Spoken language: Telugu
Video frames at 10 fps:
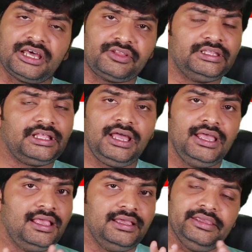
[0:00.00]
అర్థమైందా
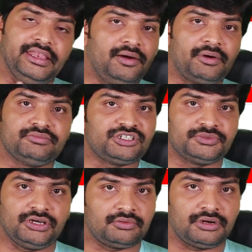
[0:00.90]
ఇలా మనం
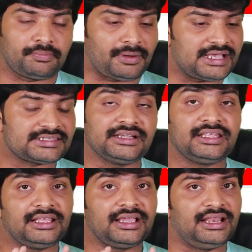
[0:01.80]
చెప్తాం అనమాట పాస్
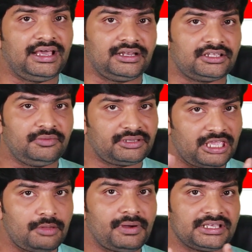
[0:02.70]
అంటే దగ్గర అని అర్థం
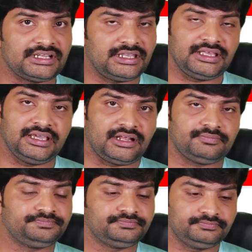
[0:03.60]
కే పాస్ అంటే దగ్గర
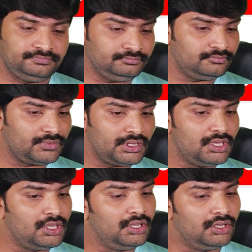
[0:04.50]

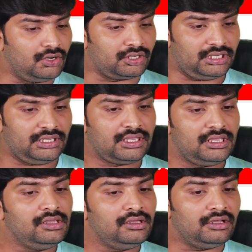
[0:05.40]
ఓకే
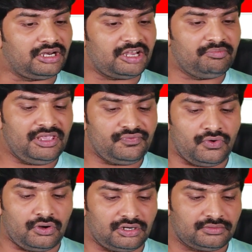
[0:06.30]
రెడ్మీ
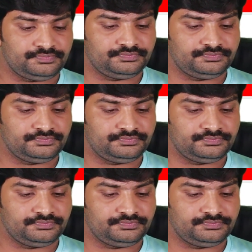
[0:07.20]
ఫోన్